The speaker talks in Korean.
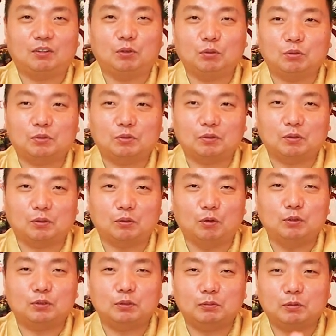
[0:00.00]
어
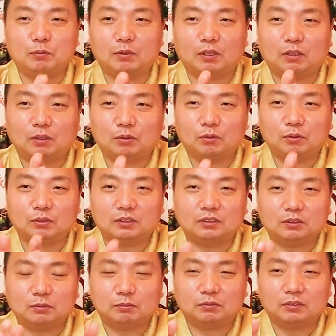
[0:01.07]
얼굴 보면 어
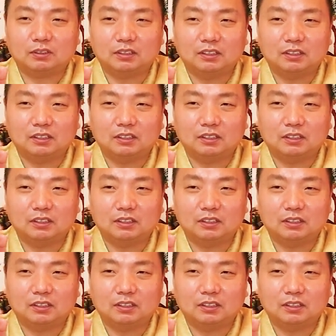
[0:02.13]
너는 좀